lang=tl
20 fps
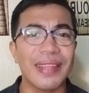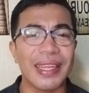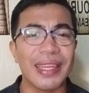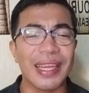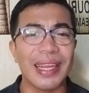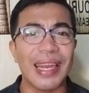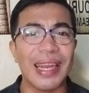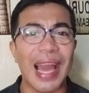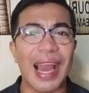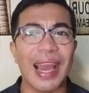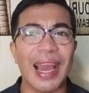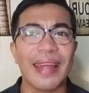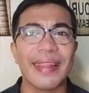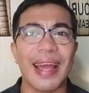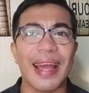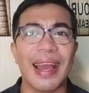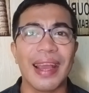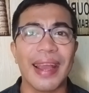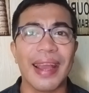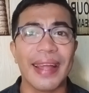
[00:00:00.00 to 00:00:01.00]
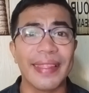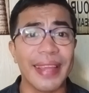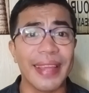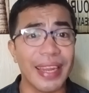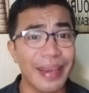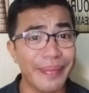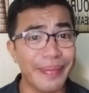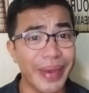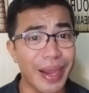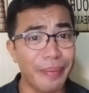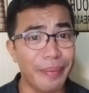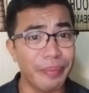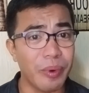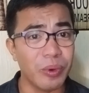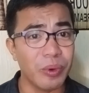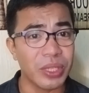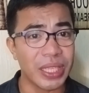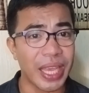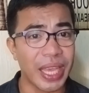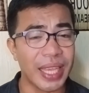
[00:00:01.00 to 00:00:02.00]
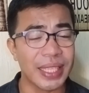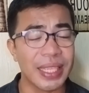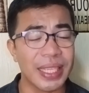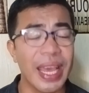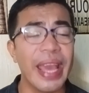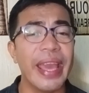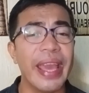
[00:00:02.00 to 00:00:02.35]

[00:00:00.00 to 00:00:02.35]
ng lakad, ang ganda ng mga poses